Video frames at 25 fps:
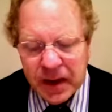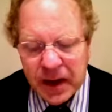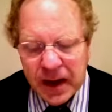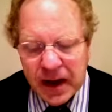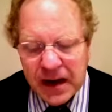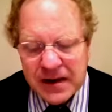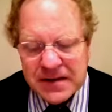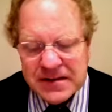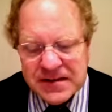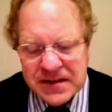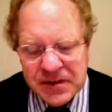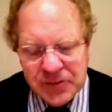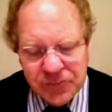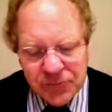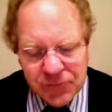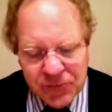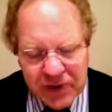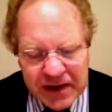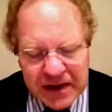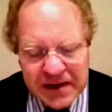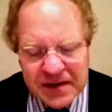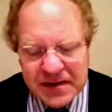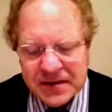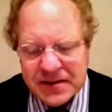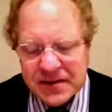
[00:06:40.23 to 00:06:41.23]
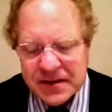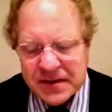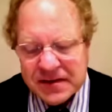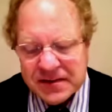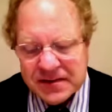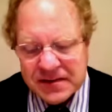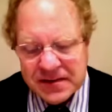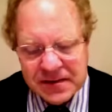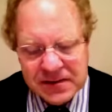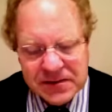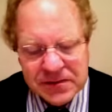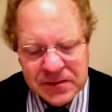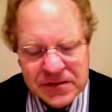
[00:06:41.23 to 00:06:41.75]
als die
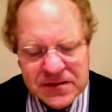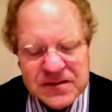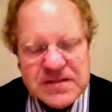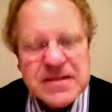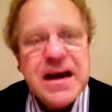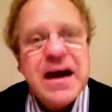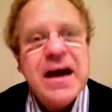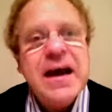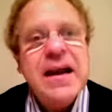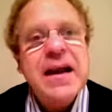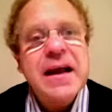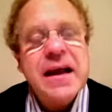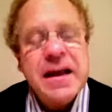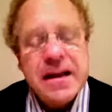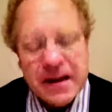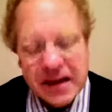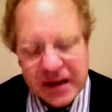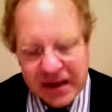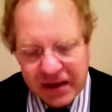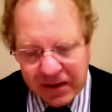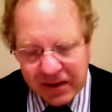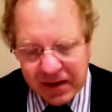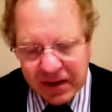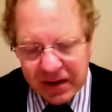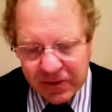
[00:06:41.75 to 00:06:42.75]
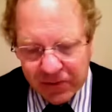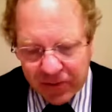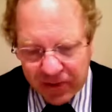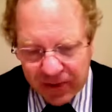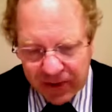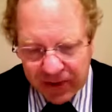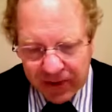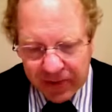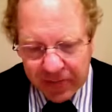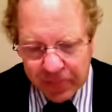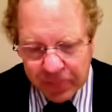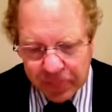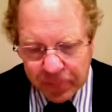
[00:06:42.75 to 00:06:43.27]
wichtigste soziale
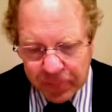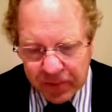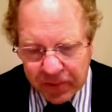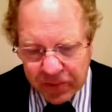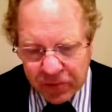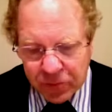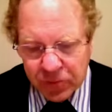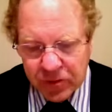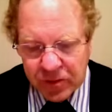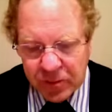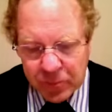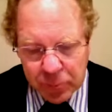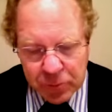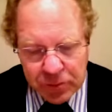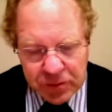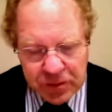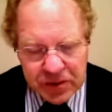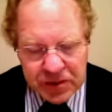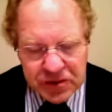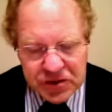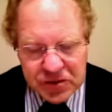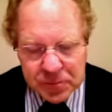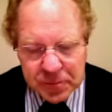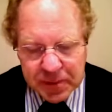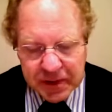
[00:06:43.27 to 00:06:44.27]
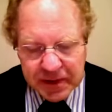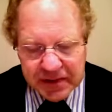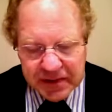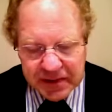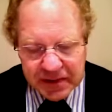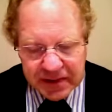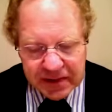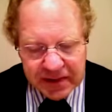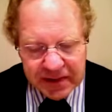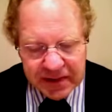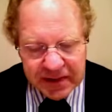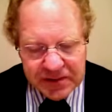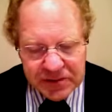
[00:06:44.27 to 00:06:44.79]
Energiequelle, so die
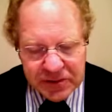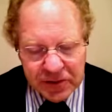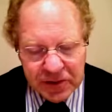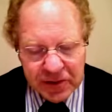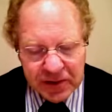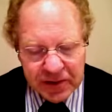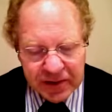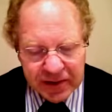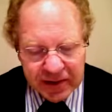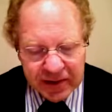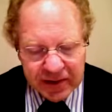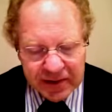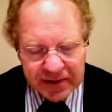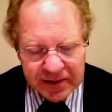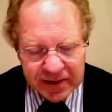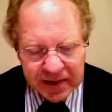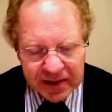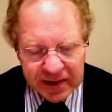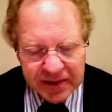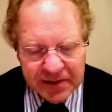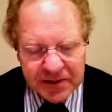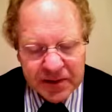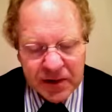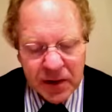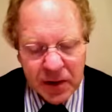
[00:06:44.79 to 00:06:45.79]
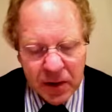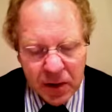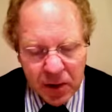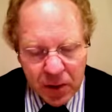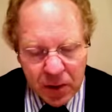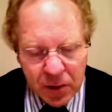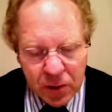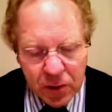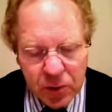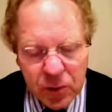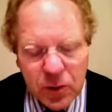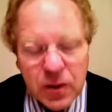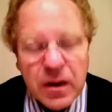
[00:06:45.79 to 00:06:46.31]
Bundessprecherin der Solidarität
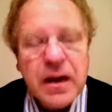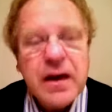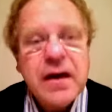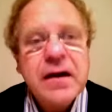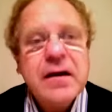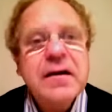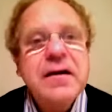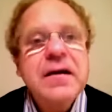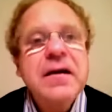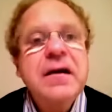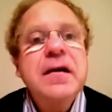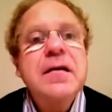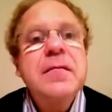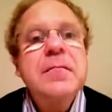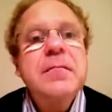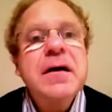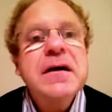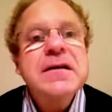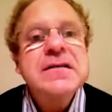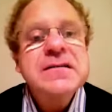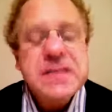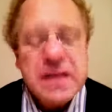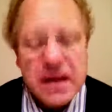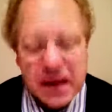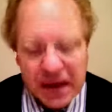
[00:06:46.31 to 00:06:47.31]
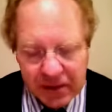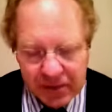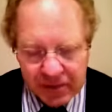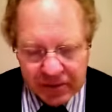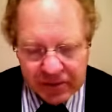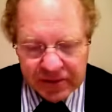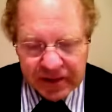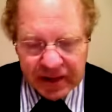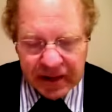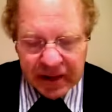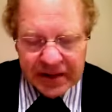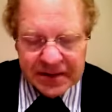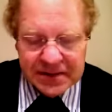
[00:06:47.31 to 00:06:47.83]
Güler Ilmas
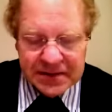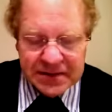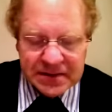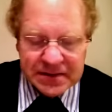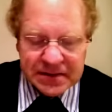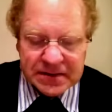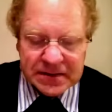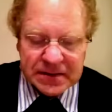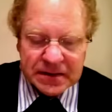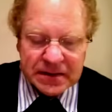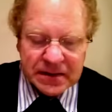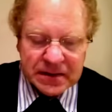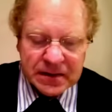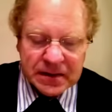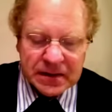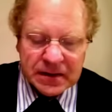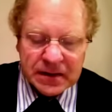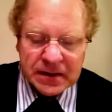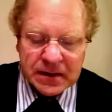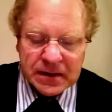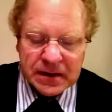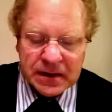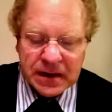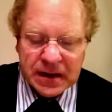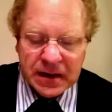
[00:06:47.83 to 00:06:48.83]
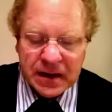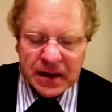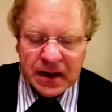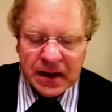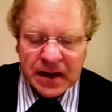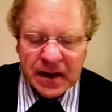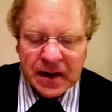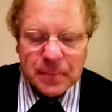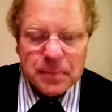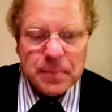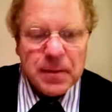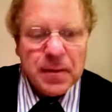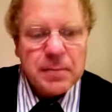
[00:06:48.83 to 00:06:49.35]
31,
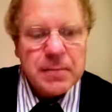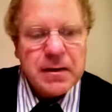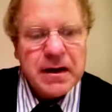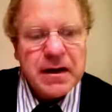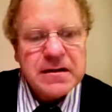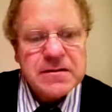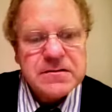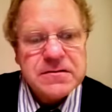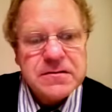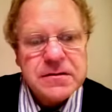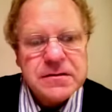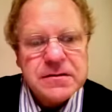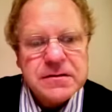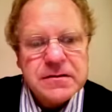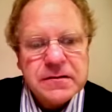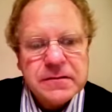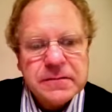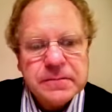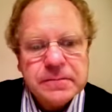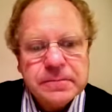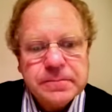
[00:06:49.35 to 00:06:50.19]
erlebbar machen sollte.